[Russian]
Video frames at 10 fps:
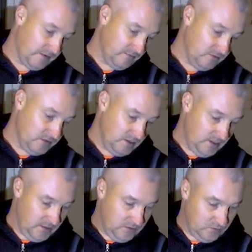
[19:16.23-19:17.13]
Вот.
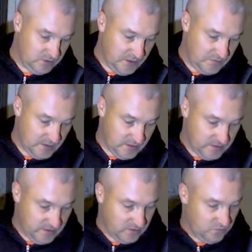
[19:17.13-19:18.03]
Ну, цепь я,
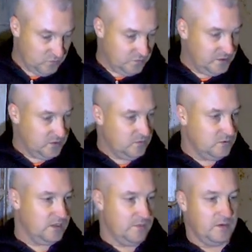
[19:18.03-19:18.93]
эту
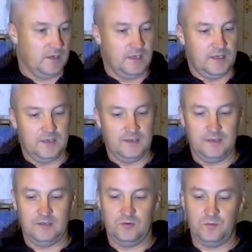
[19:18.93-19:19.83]
убитую цепь
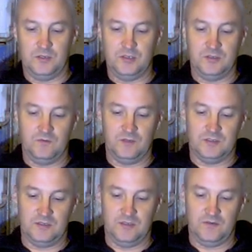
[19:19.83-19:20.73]
которая подлежит
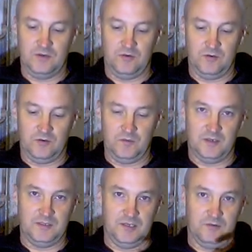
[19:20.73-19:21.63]
восстановлению, она мне
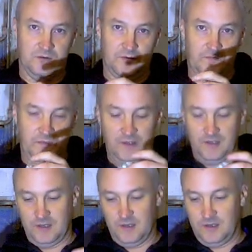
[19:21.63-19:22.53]
растянутая.
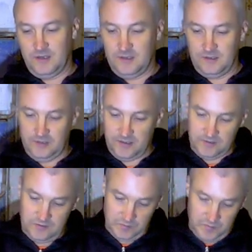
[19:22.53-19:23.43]

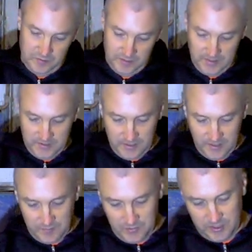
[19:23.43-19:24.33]
Я э, попытался на
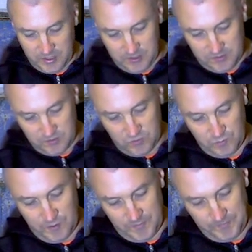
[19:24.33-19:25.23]
ней подточить
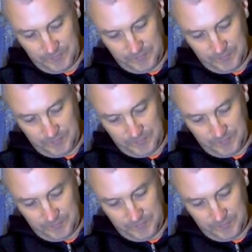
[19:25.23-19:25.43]
зубья.